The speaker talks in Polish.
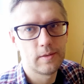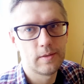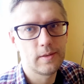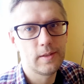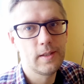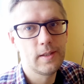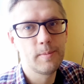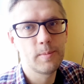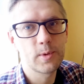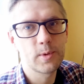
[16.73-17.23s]
No
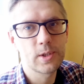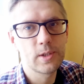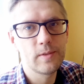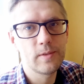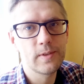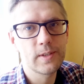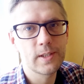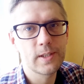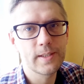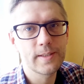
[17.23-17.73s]
ile
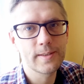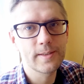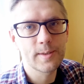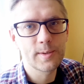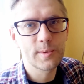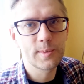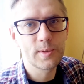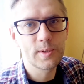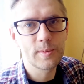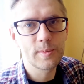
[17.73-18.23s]
możliwych jest,
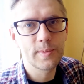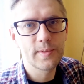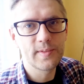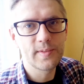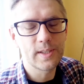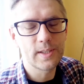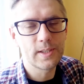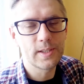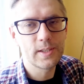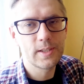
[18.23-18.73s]
to trudno
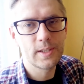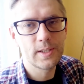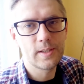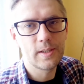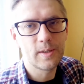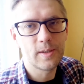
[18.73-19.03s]
powiedzieć.